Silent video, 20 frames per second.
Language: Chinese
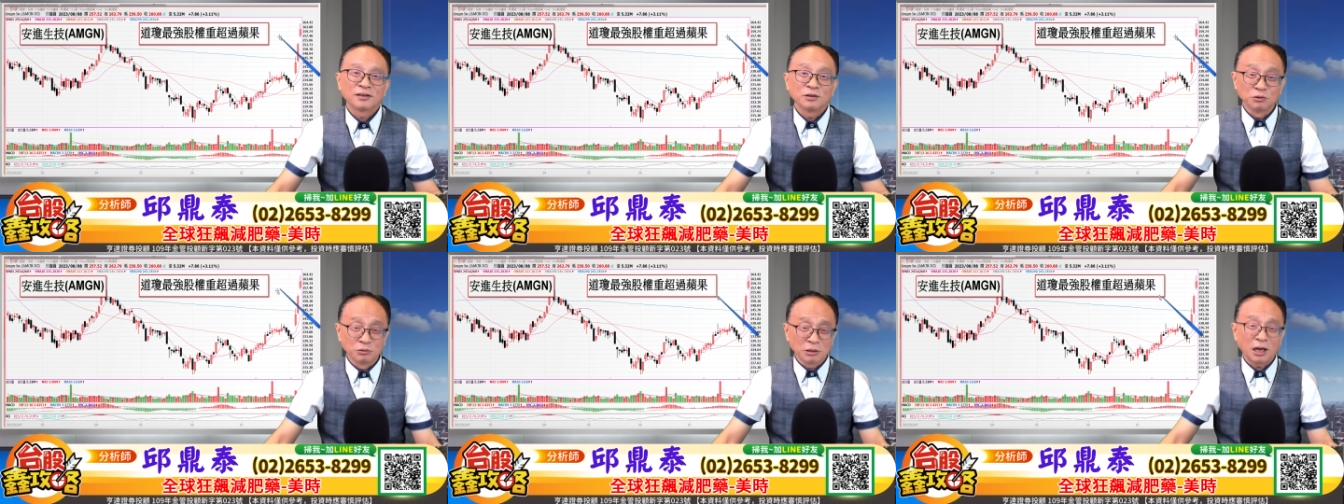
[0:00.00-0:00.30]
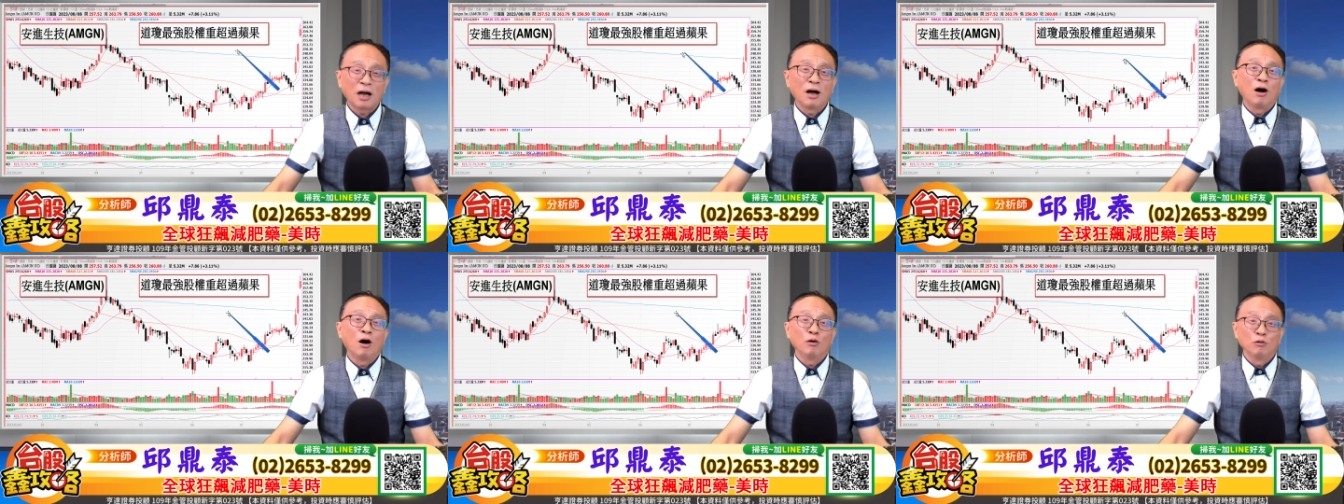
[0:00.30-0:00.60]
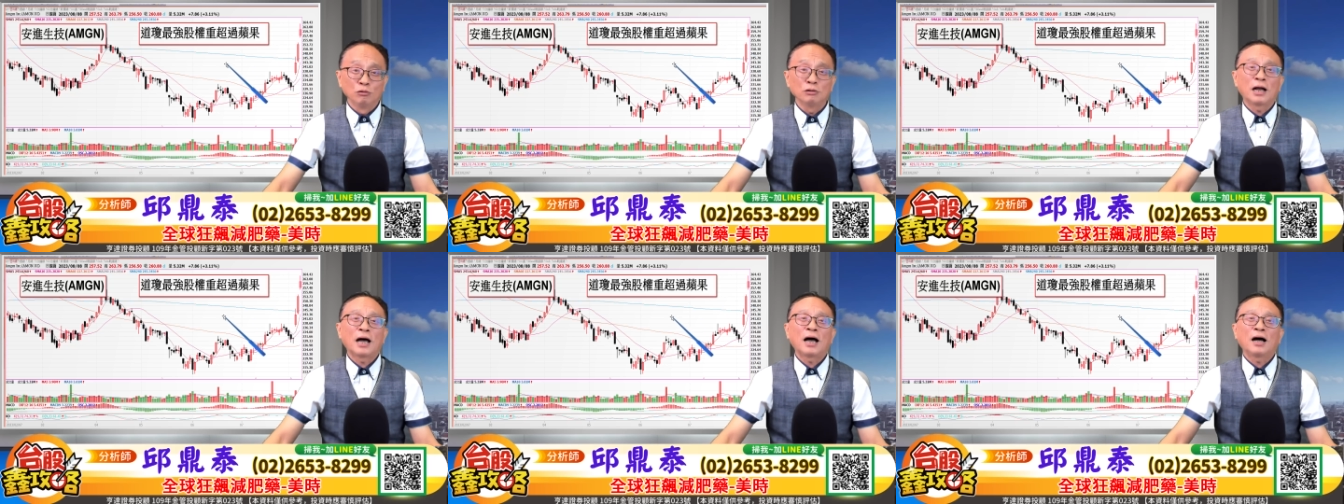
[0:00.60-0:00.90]
有啦
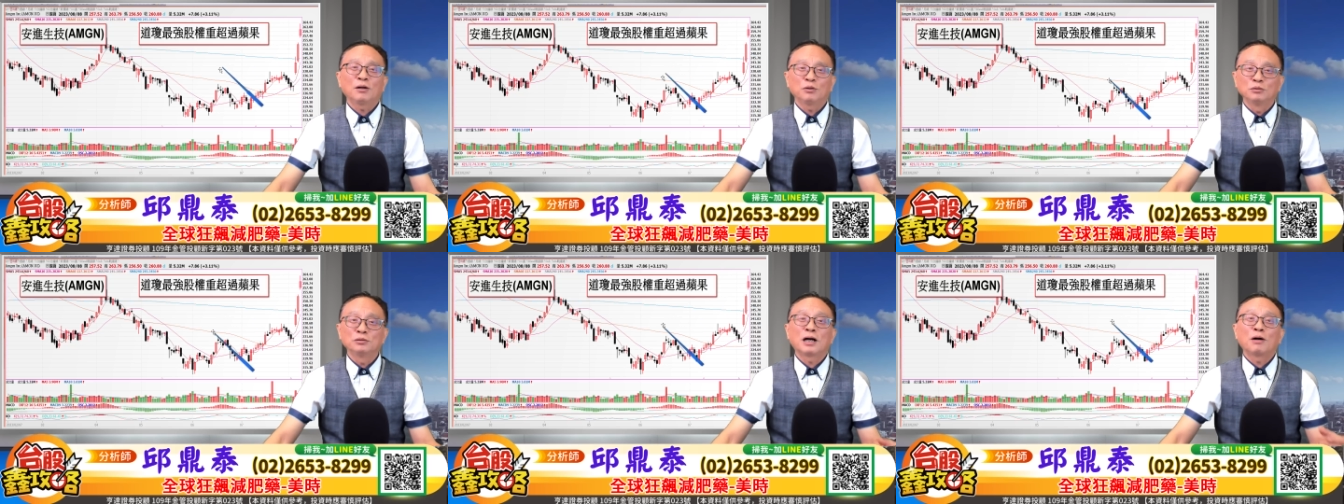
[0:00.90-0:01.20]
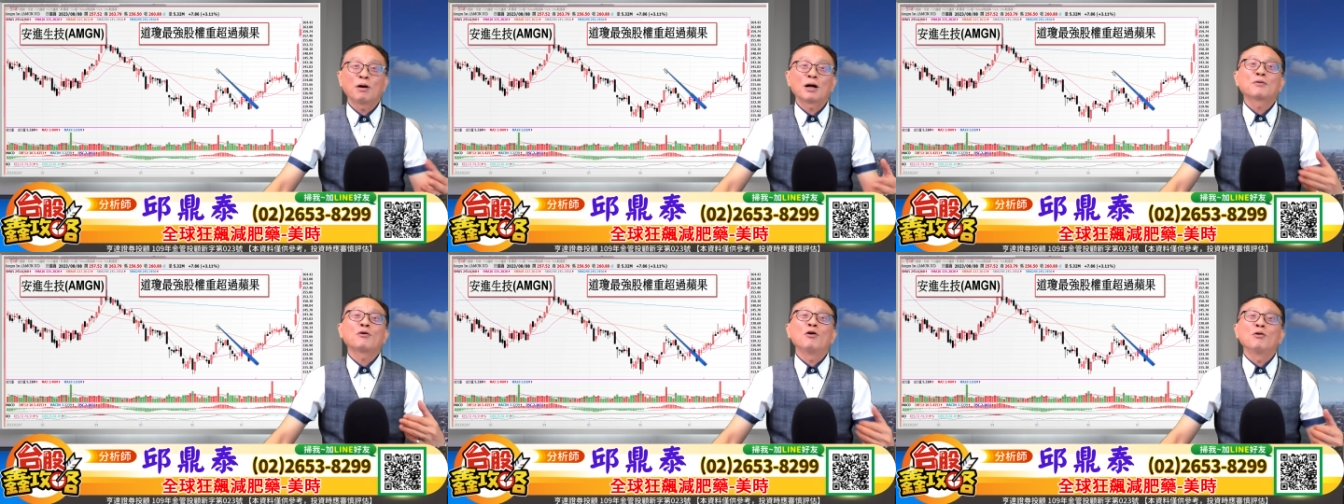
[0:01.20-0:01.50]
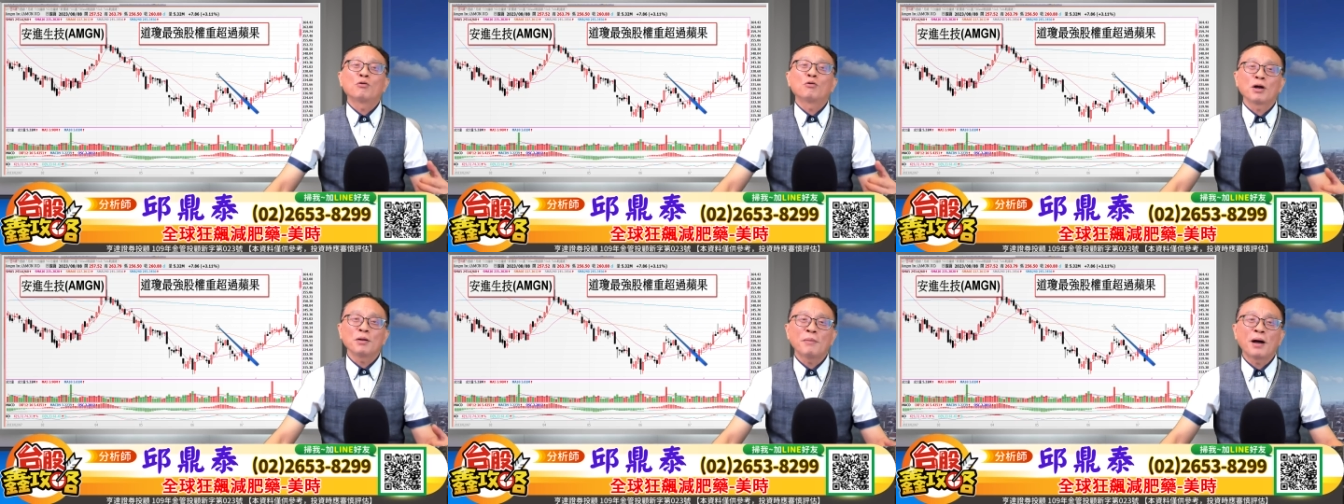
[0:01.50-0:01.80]
吼，有啦，有啦，我
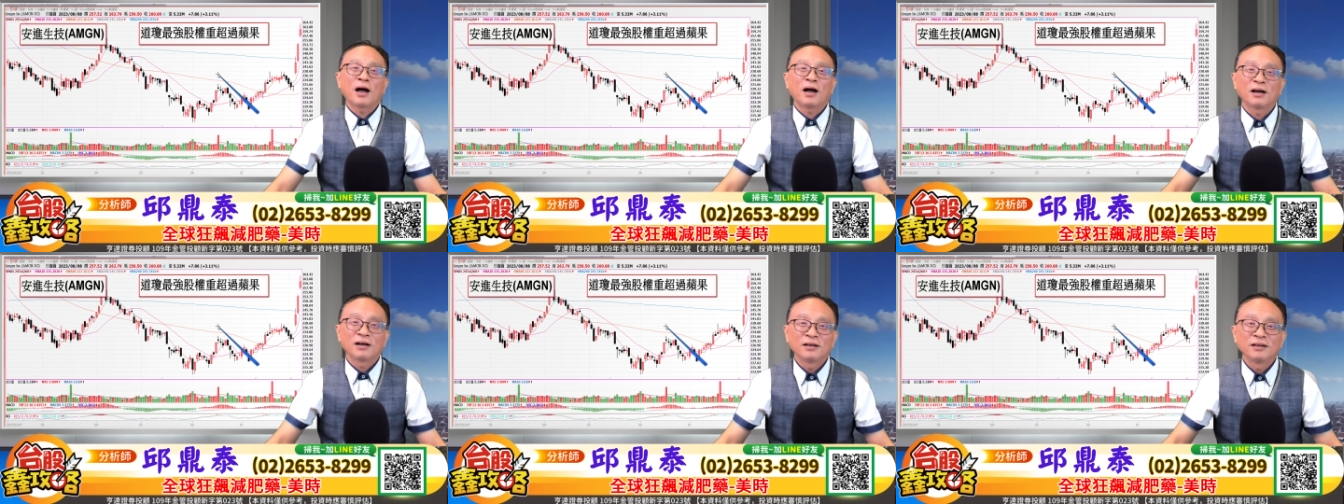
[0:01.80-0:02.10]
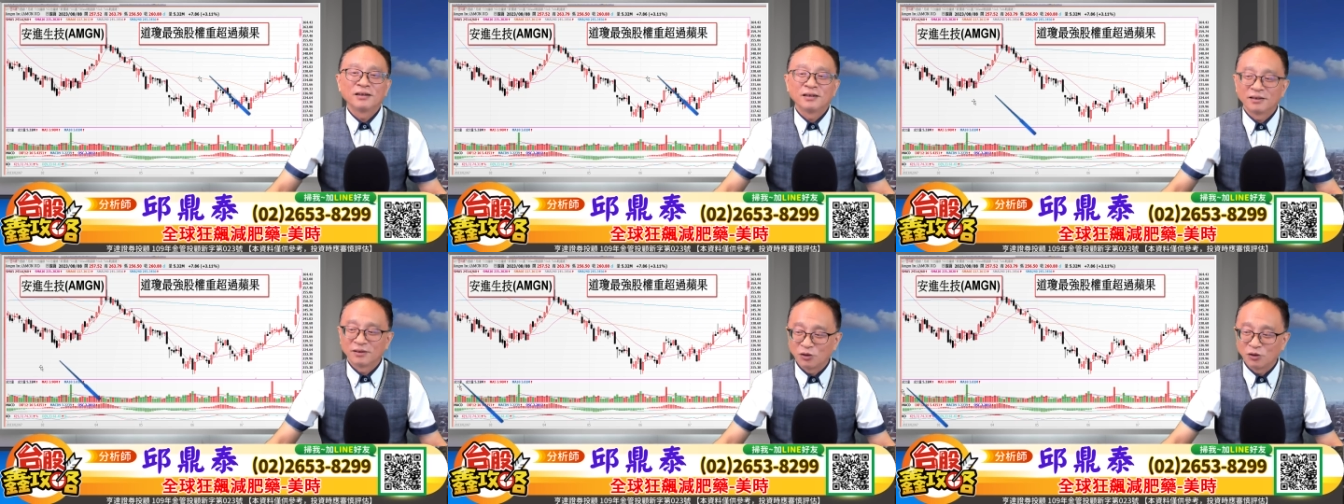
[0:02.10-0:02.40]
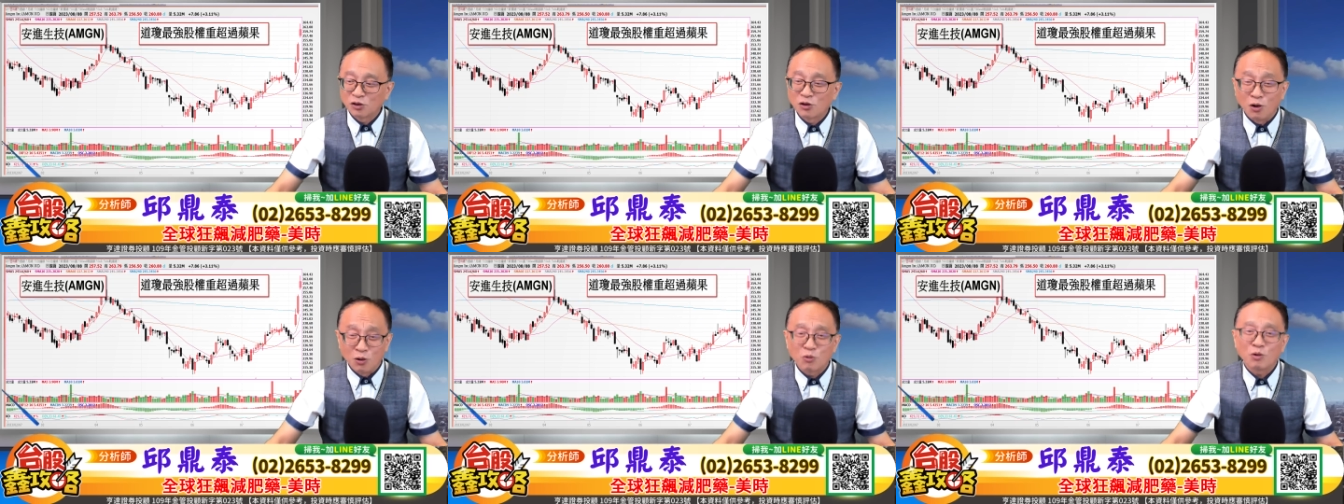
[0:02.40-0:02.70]
讲过嘛，
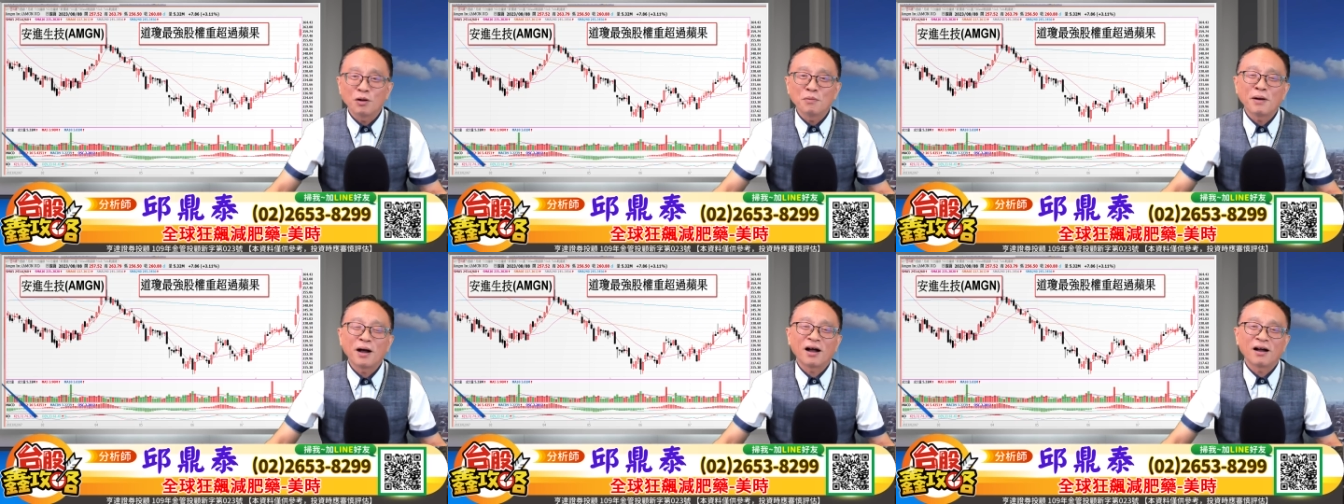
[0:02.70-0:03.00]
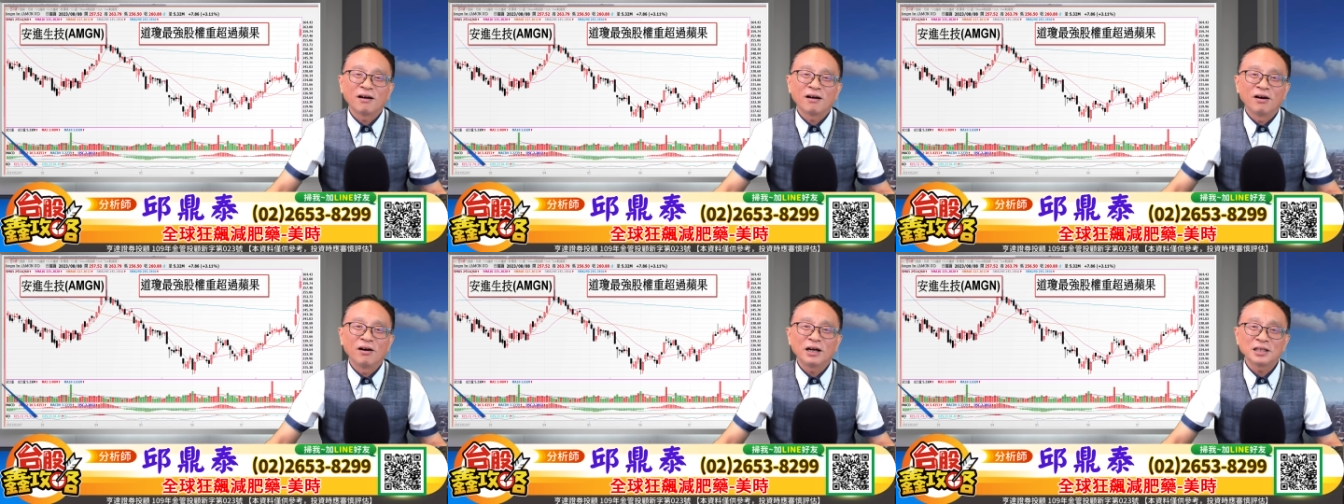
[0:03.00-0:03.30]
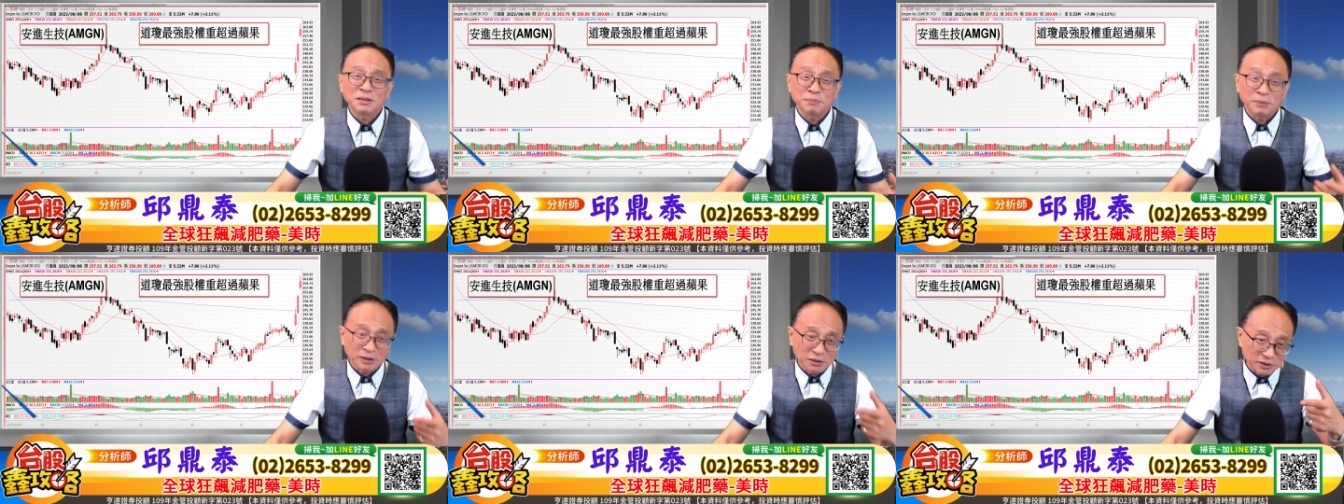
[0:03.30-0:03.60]
我讲过嘛，吼，阿
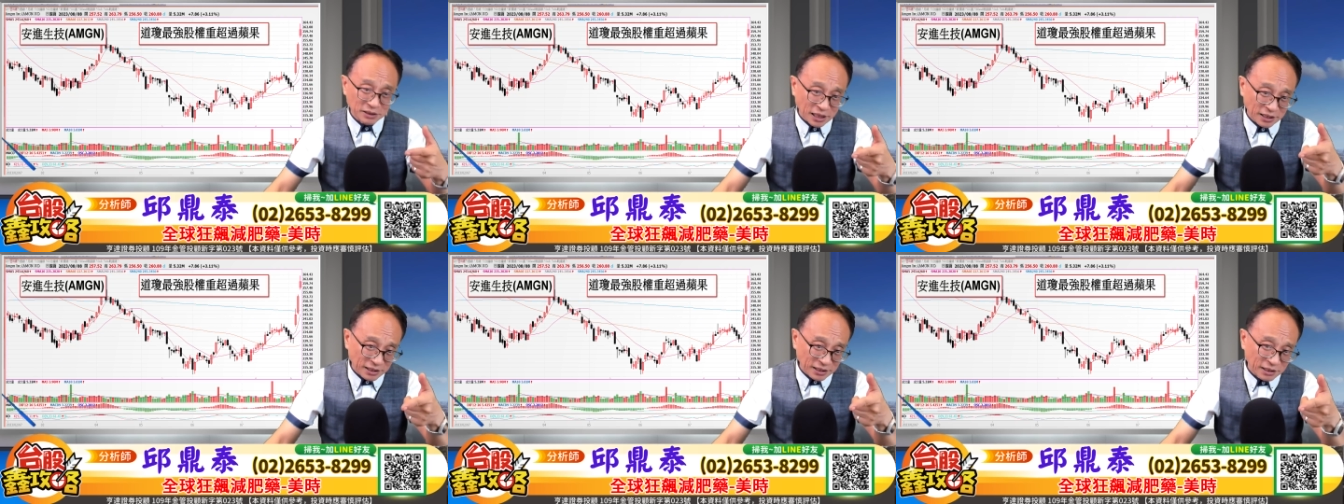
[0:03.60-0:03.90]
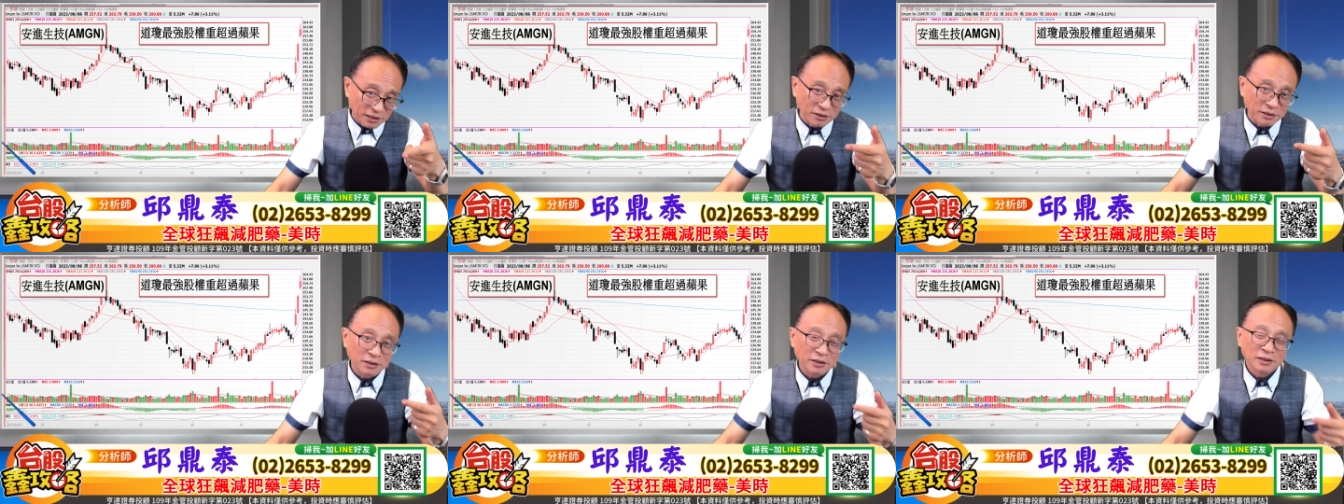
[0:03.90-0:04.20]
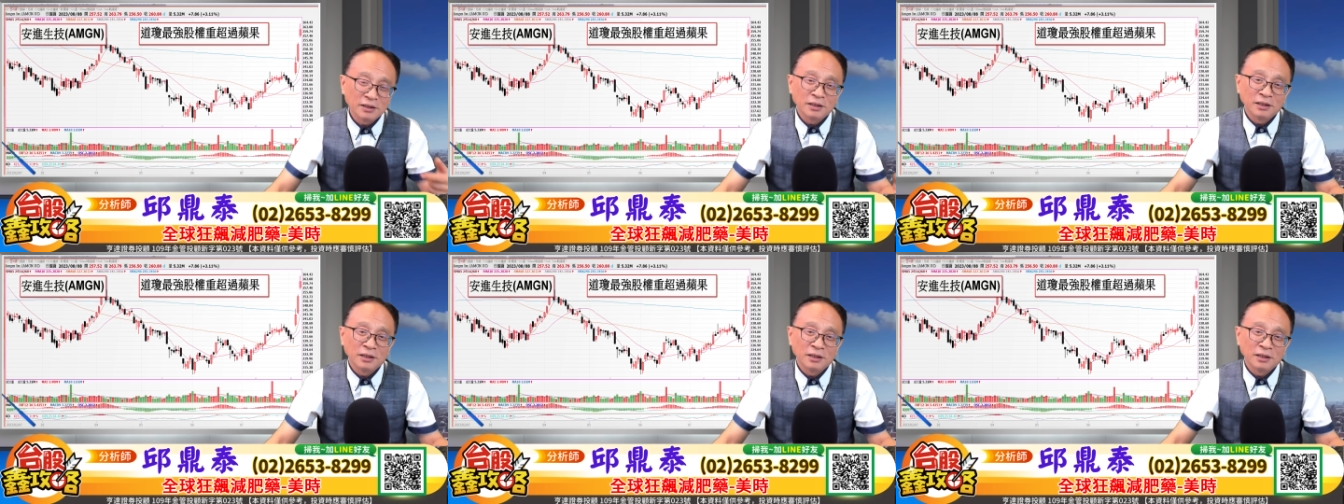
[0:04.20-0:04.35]
鸡巴都单列了，